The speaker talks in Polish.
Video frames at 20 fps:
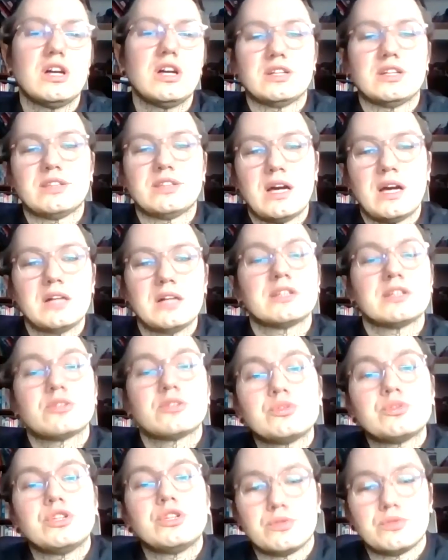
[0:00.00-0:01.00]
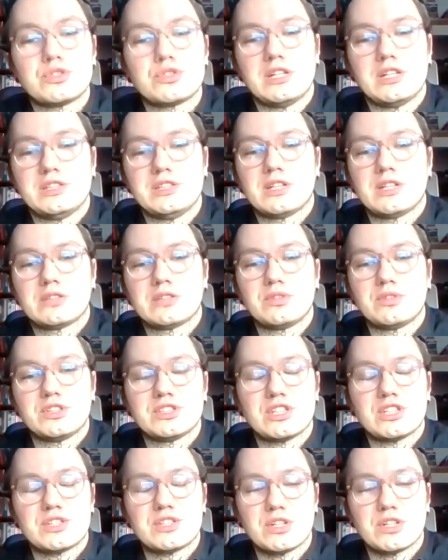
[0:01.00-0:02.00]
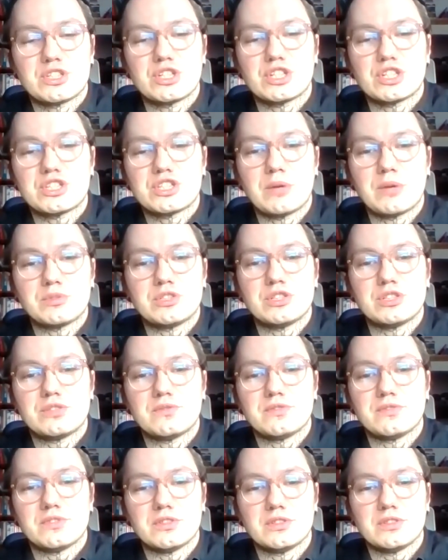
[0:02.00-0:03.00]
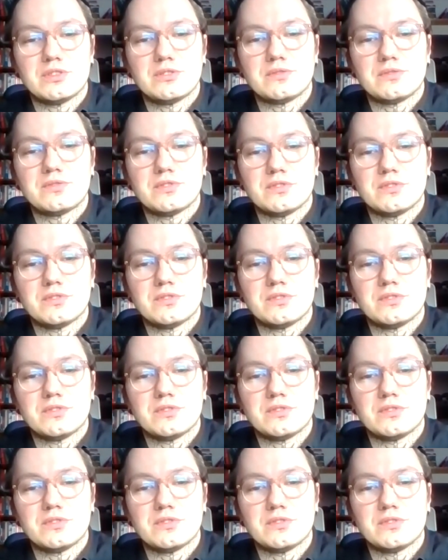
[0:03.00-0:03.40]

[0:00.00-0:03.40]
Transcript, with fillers: e, na, na drugiej uczelni, na której zaczęłaś się kształcić w, w,